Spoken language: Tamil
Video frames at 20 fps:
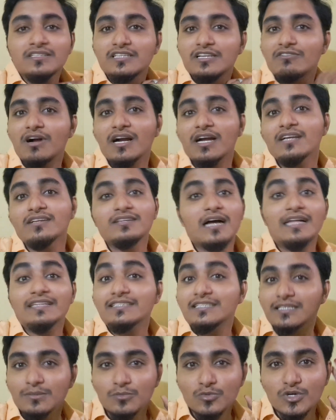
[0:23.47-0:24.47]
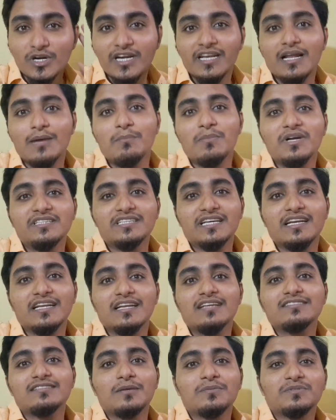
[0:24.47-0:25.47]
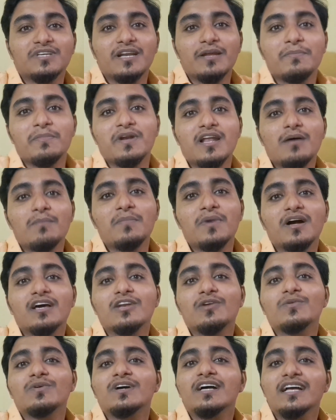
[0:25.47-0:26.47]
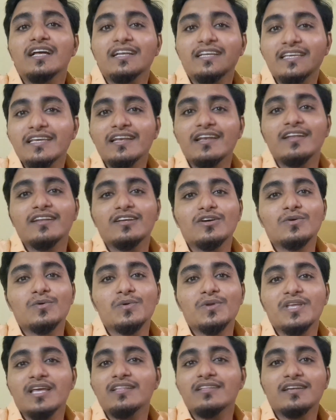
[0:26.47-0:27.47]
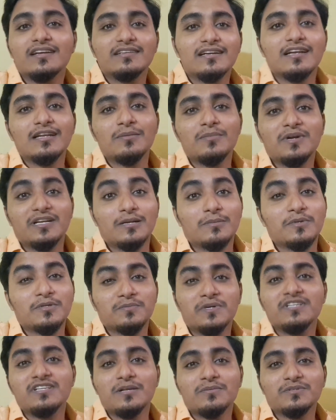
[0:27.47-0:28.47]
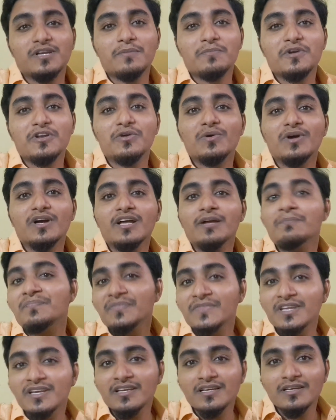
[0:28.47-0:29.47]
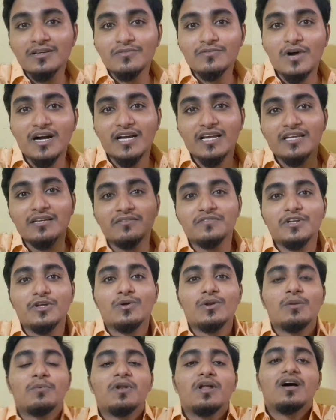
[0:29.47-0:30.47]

சரி வாங்க அதுக்கு முன்னாடி நம்ம சேனலை சப்ஸ்கிரைப் பண்ணாமல் பார்க்குறவங்க கீழே இருக்கக்கூடிய அந்த ரெட் கலர் பட்டனை ப்ரெஸ் பண்ணி சப்ஸ்கிரைப் பண்ணிக்கோங்க வாங்க வீடியோக்குள்ளே